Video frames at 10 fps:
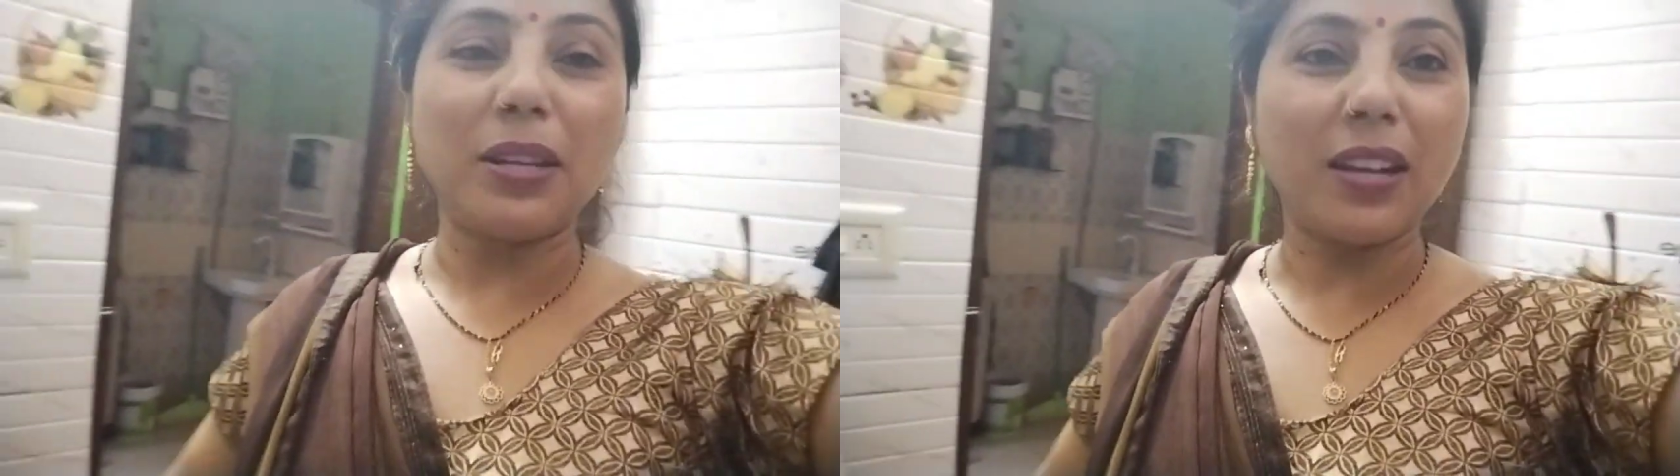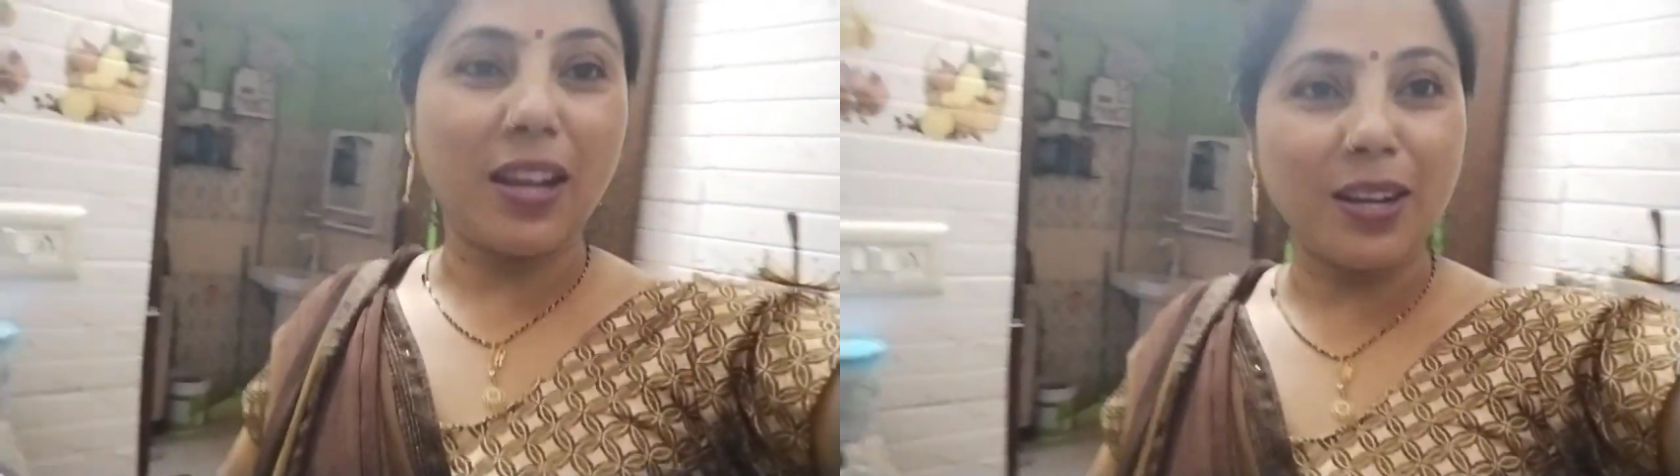
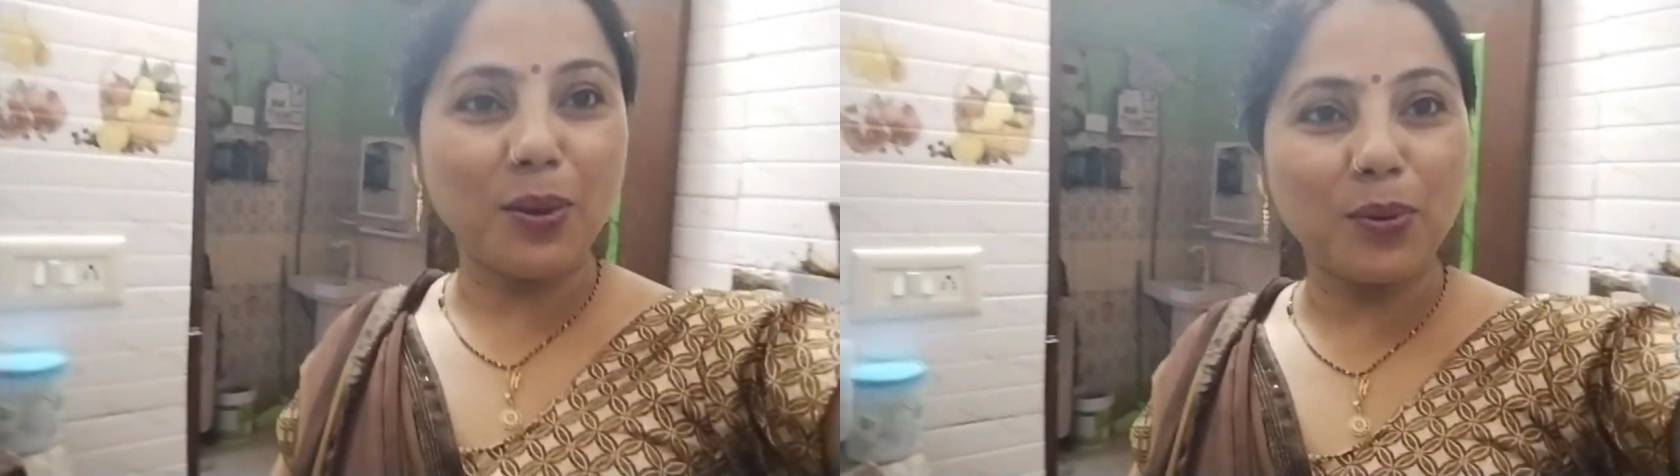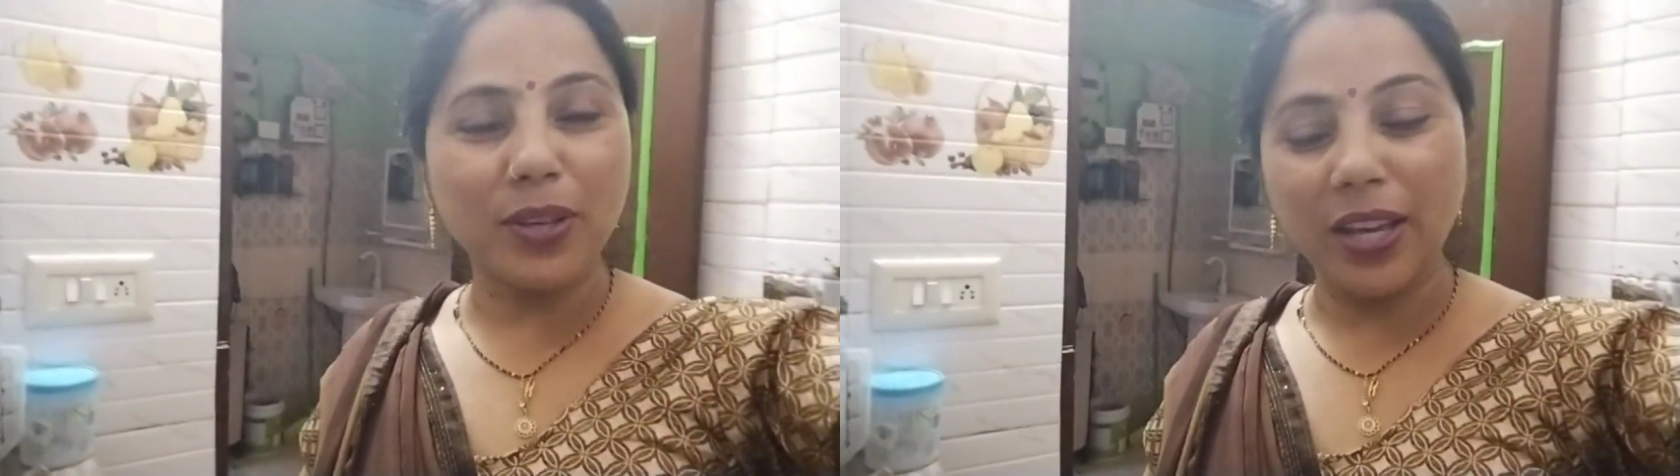मेरा
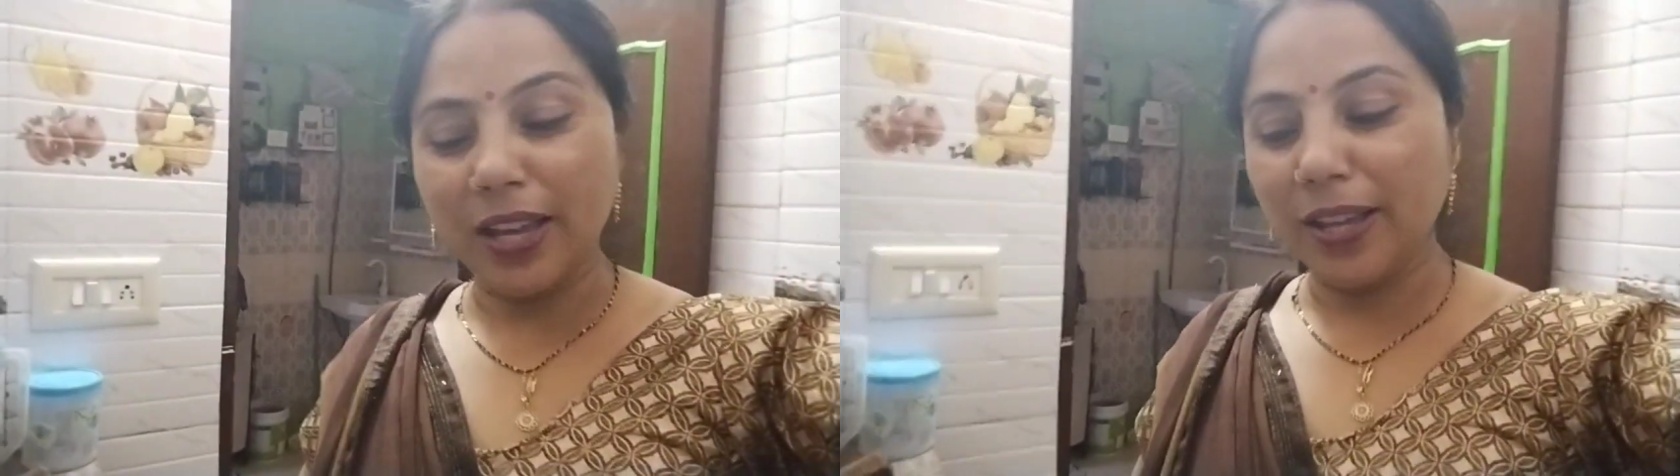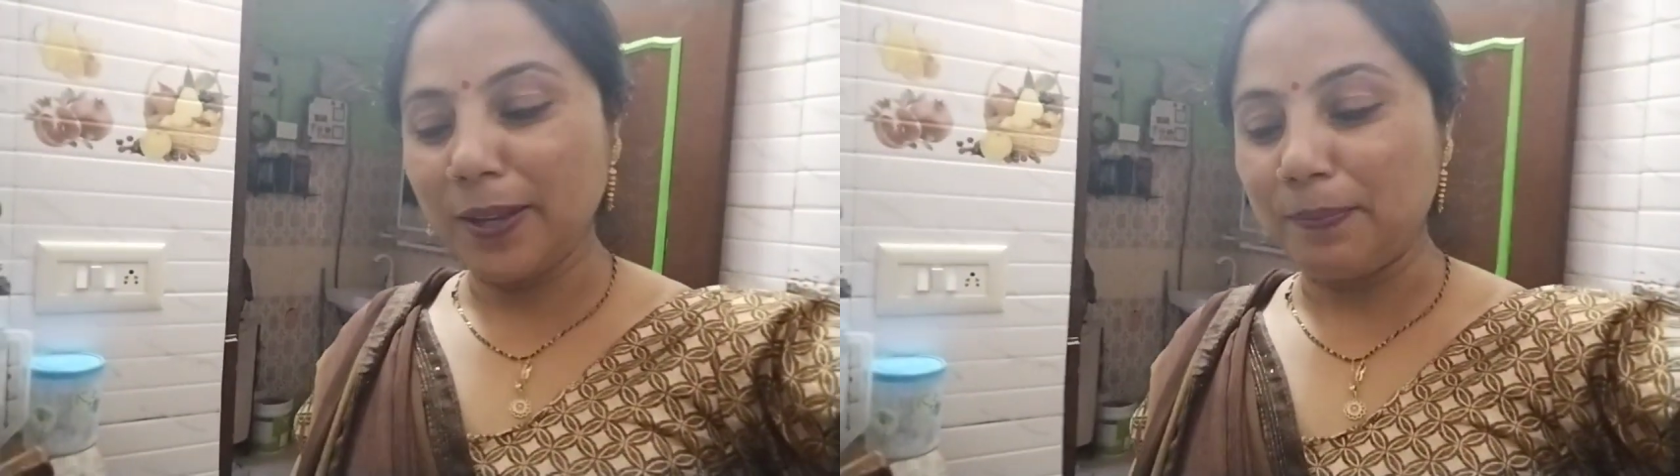खाना हो
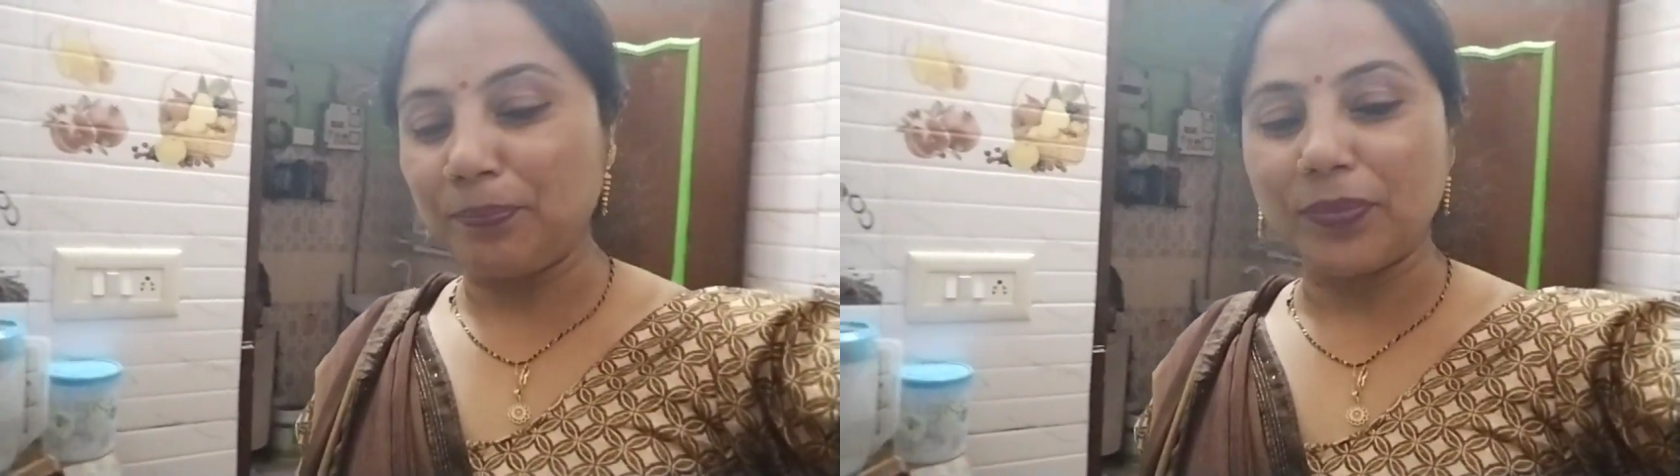गया है